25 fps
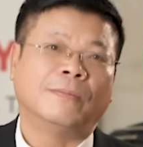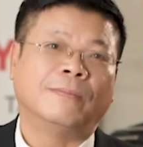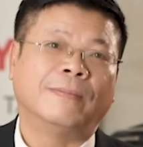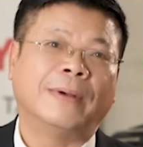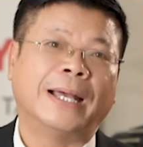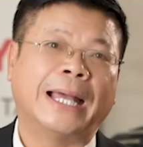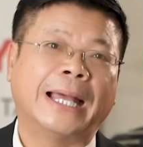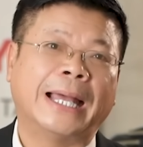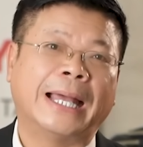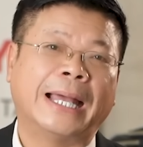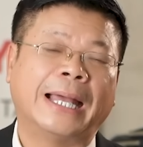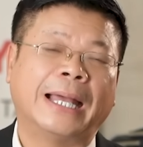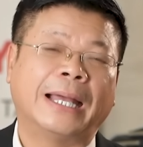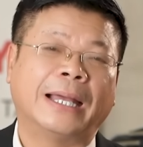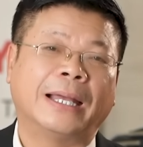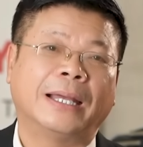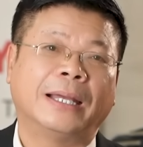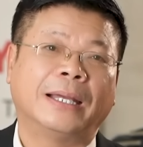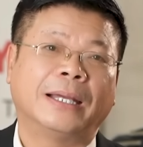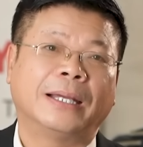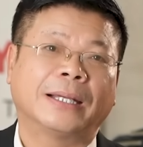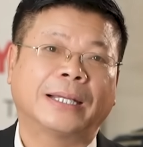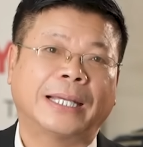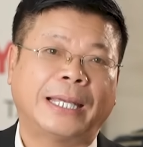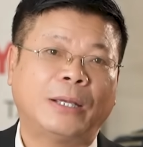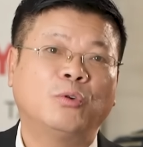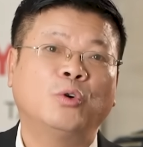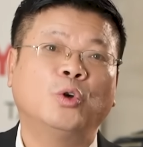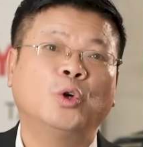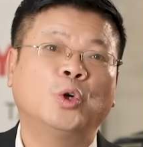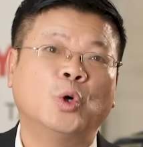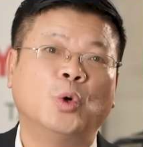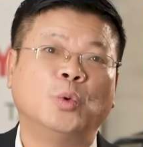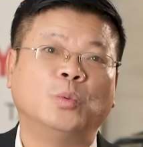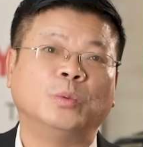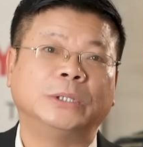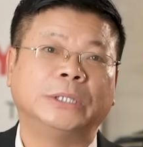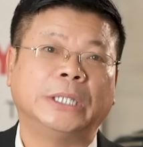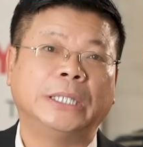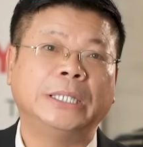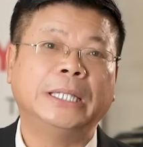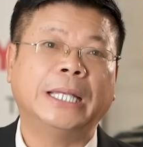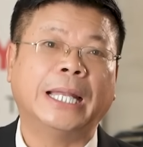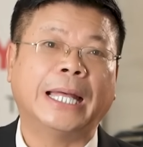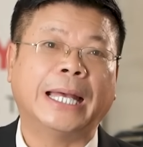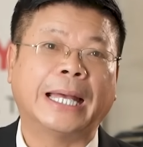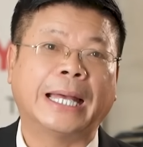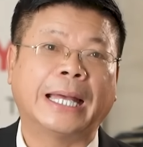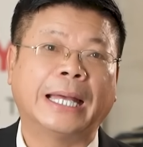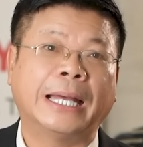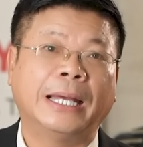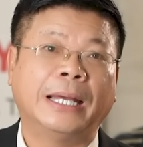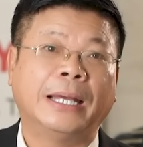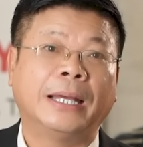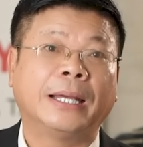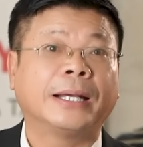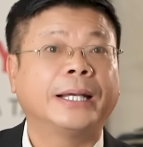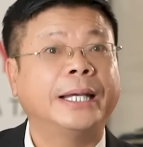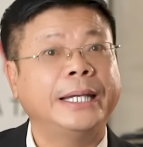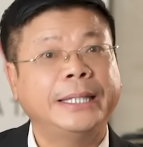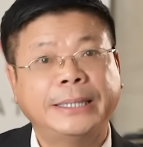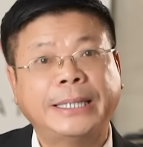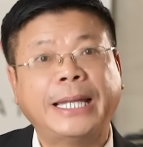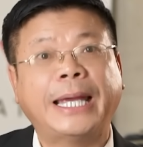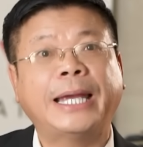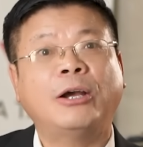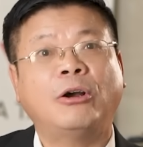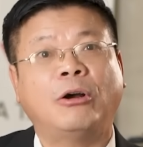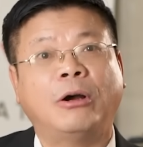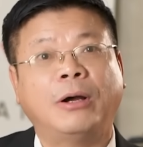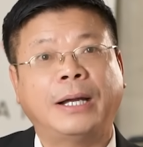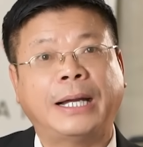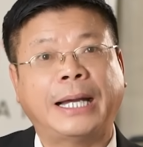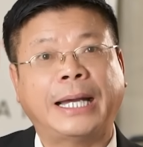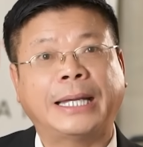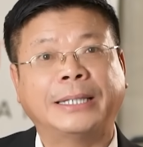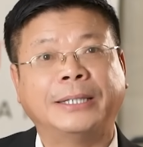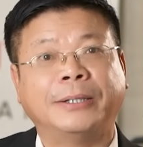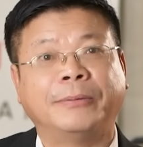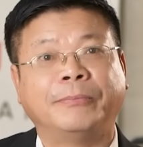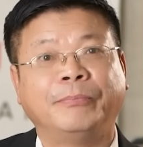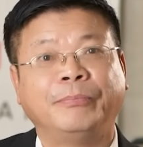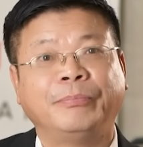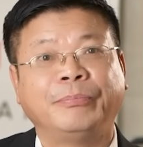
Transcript: Và cái cuối cùng chính là kinh tế khó khăn.